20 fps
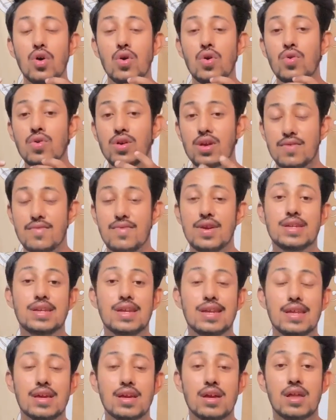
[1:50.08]
उनकी वेट
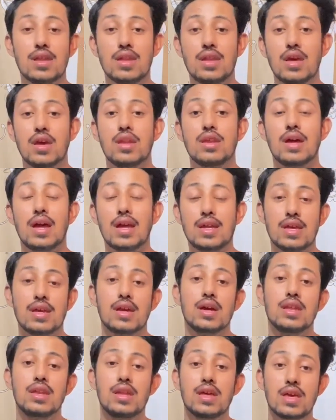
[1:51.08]
ट्रेनिंग करने एंड डाइटिंग
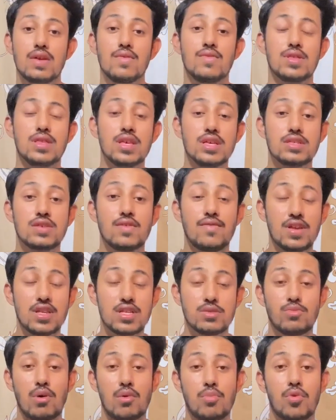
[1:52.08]
करने की वजह से
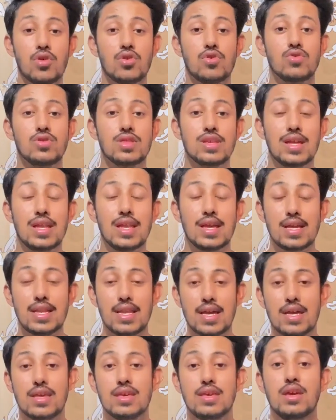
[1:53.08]
वेंस पॉप आउट होती है लेकिन
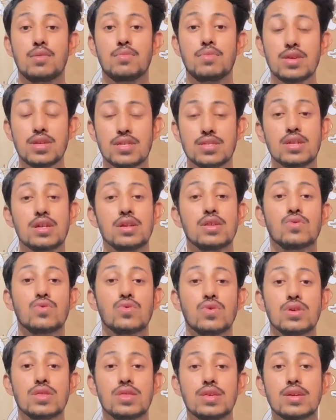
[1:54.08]
एक ये भी स्टडी
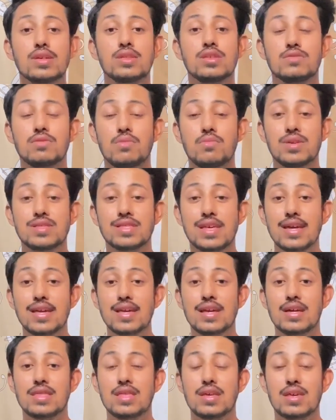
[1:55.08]
हुई थी जिसमें बताया
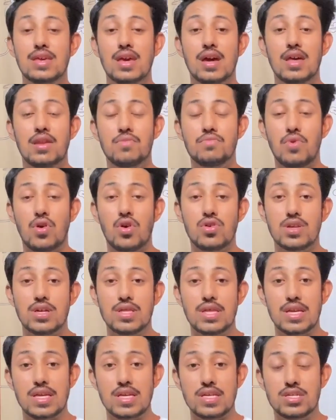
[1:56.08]
गया था कि अगर बहुत
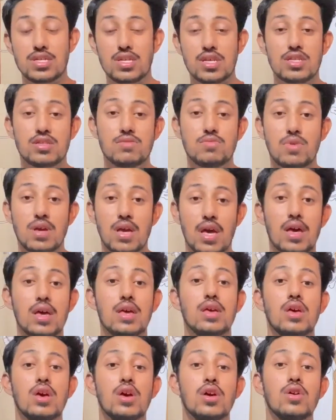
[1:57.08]
ज़्यादा स्ट्रेस में
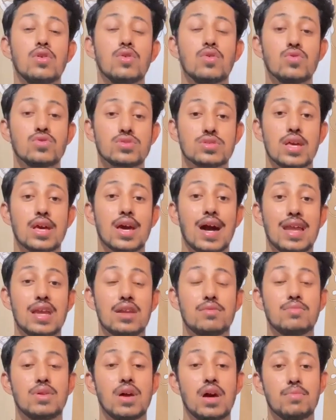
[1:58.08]
है उसके
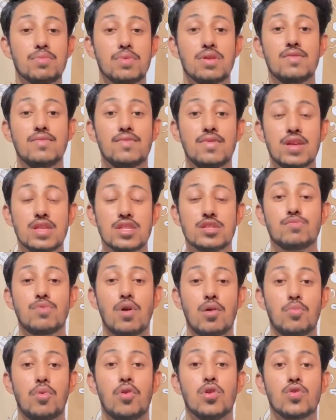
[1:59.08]
कारण भी आपकी वेंस
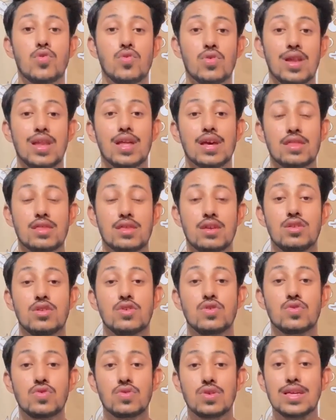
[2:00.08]
पॉप आउट होने लगती है
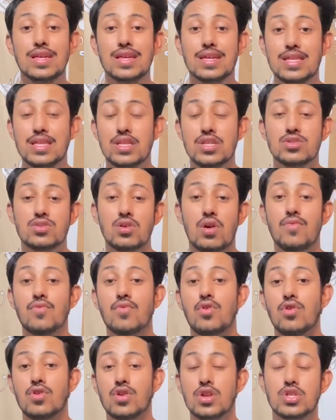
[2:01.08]
ड्यू टू इंक्रीज ऑफ
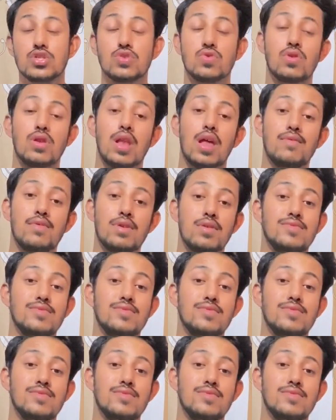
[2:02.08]
कॉर्टिसोल लेवल